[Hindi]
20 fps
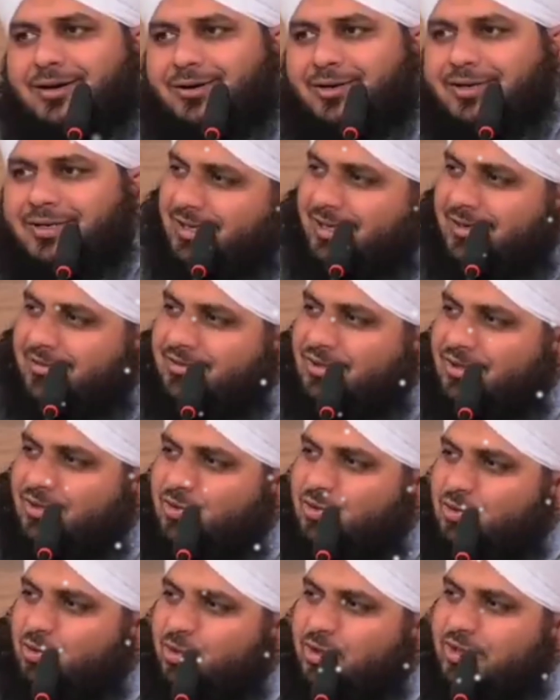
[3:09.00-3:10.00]
और घर से
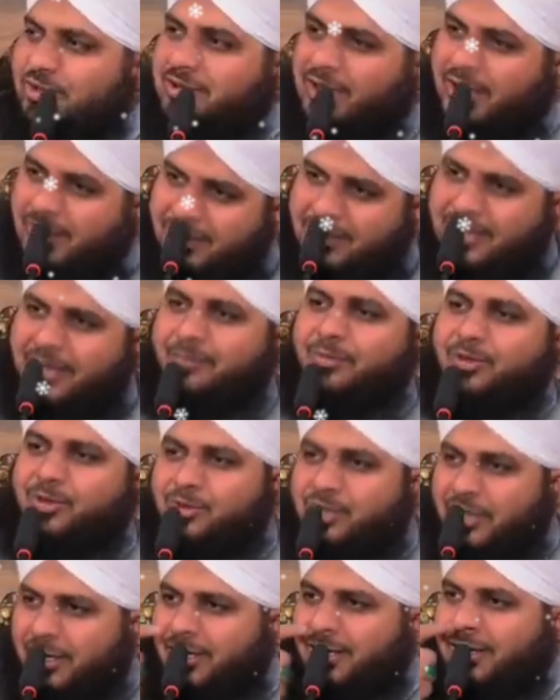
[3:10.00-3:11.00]
सुई धागा भी
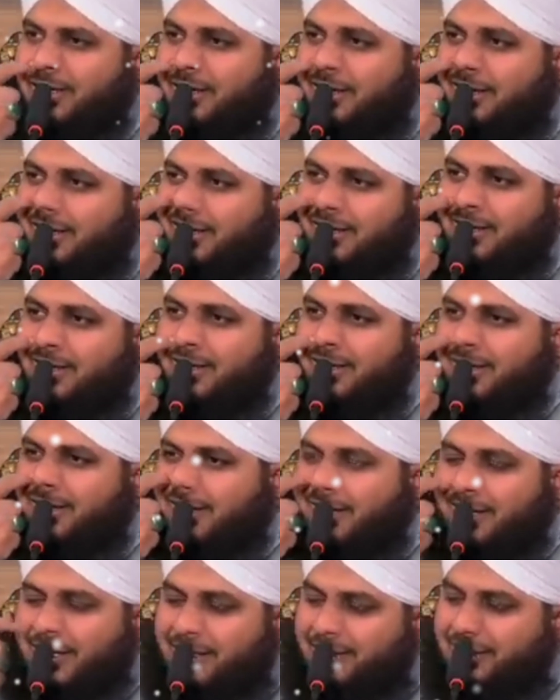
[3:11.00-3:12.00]
उठा लाए
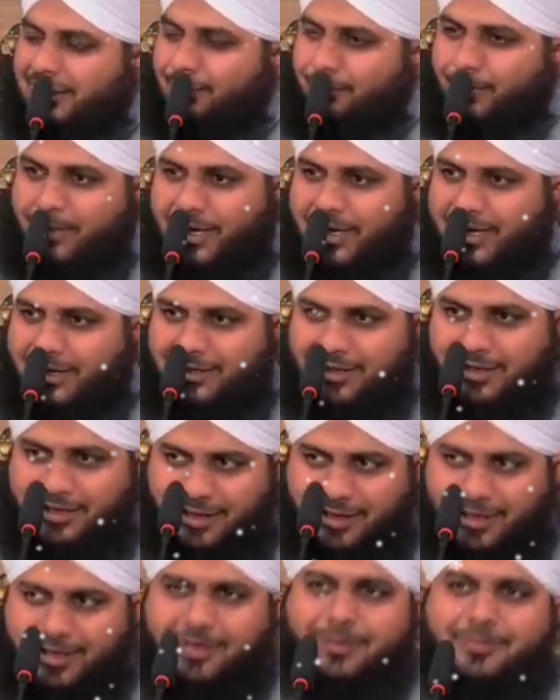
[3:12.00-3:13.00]
कहते माल
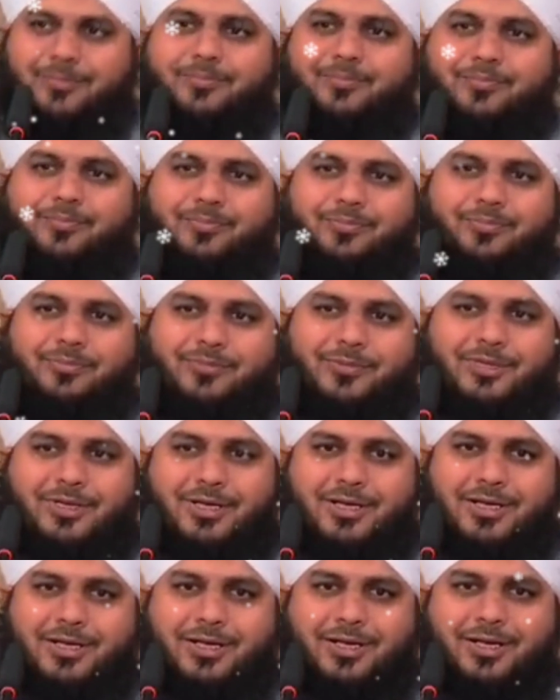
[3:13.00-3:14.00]
रखा
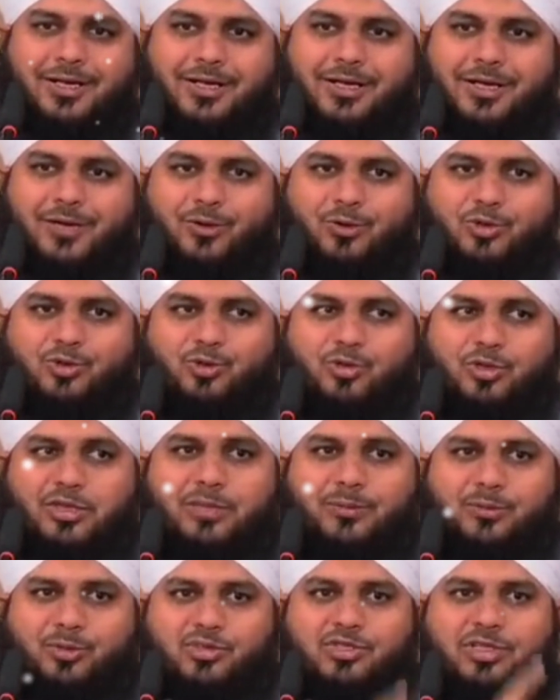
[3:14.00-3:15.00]
हुजूर
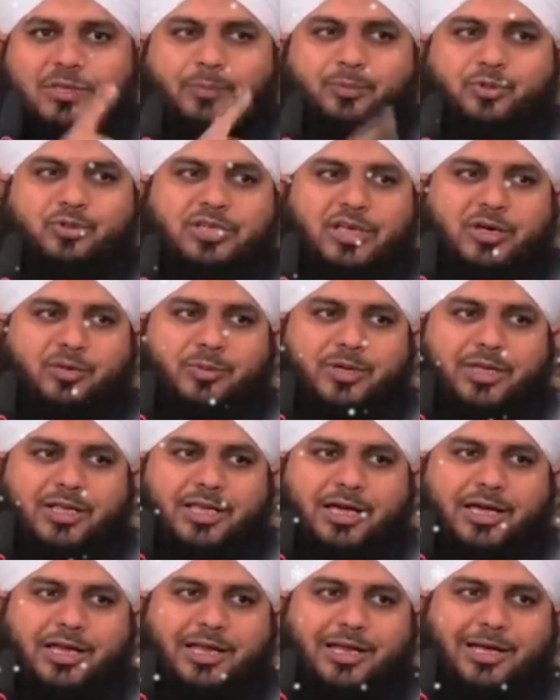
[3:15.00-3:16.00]
ने मुझसे पूछा उमर
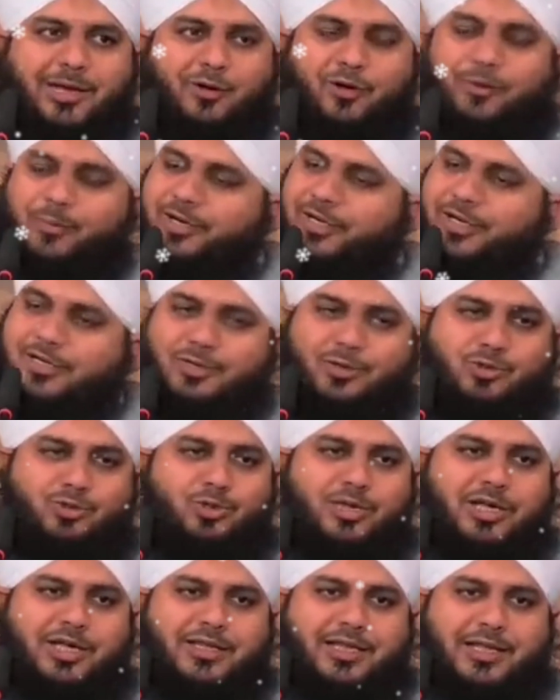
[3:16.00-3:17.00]
क्या लाए हो मैंने कहा
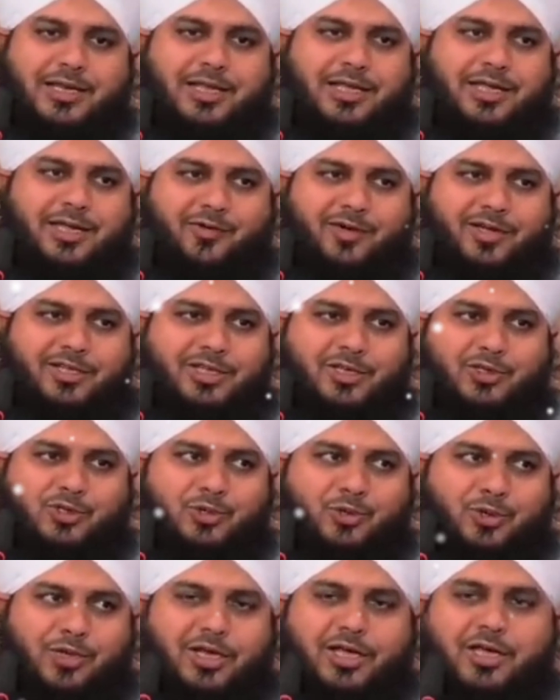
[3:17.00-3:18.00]
हजूर आधा ले आया हूँ आधा
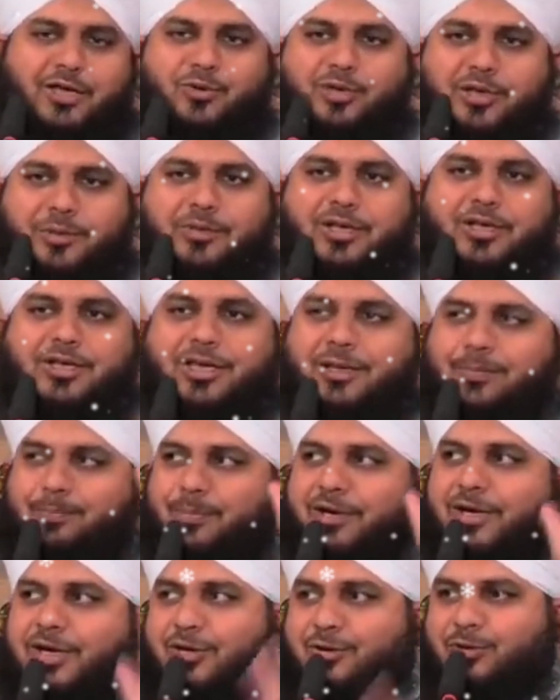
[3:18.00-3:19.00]
छोड़ आया हूँ नबी करीम
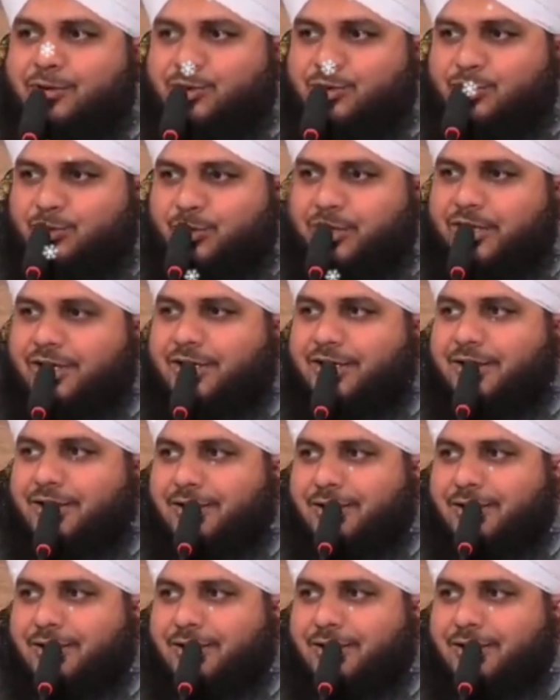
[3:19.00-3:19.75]
बड़े खुश हुए